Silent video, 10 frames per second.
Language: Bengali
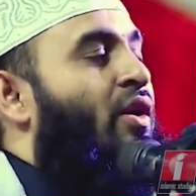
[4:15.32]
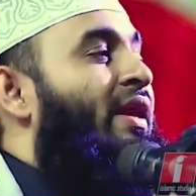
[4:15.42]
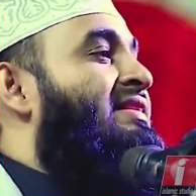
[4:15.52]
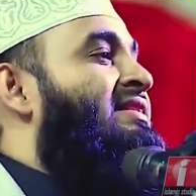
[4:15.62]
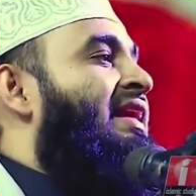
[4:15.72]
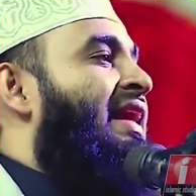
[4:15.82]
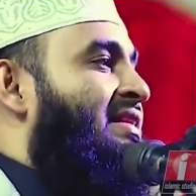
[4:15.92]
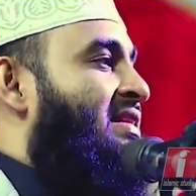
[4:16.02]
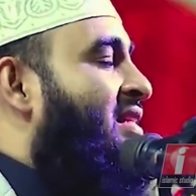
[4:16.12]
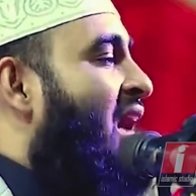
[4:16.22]
অনেক স্ত্রী
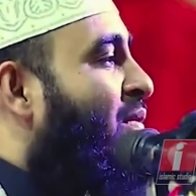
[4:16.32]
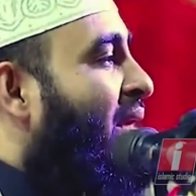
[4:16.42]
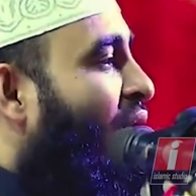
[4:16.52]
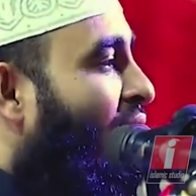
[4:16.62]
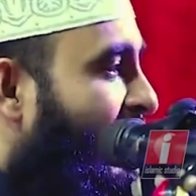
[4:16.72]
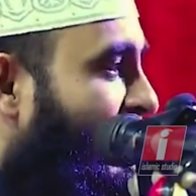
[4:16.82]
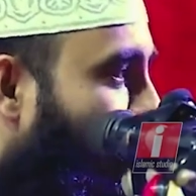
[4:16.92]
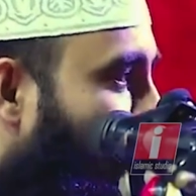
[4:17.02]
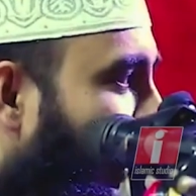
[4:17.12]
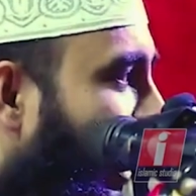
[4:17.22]
আছে স্বামী ঘরে
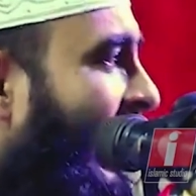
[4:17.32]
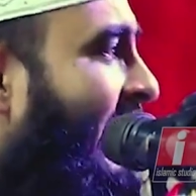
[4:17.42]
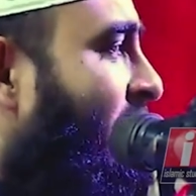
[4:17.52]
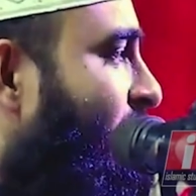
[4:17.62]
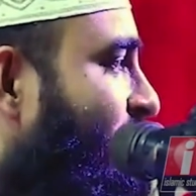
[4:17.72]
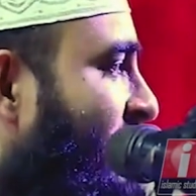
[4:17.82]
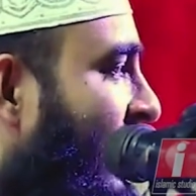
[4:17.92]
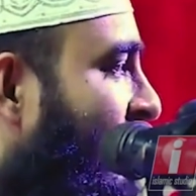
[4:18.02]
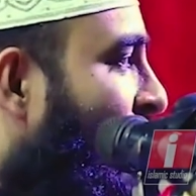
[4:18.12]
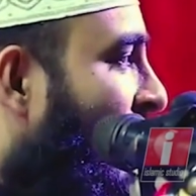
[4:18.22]
ঢুকলেই
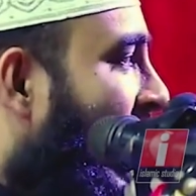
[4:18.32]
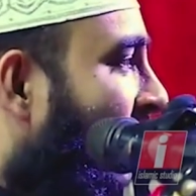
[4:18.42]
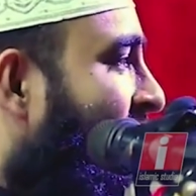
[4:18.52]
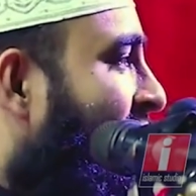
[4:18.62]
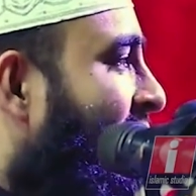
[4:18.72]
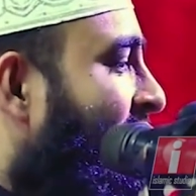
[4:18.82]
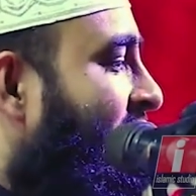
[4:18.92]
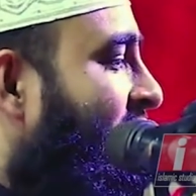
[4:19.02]
ঘরে আটা নাই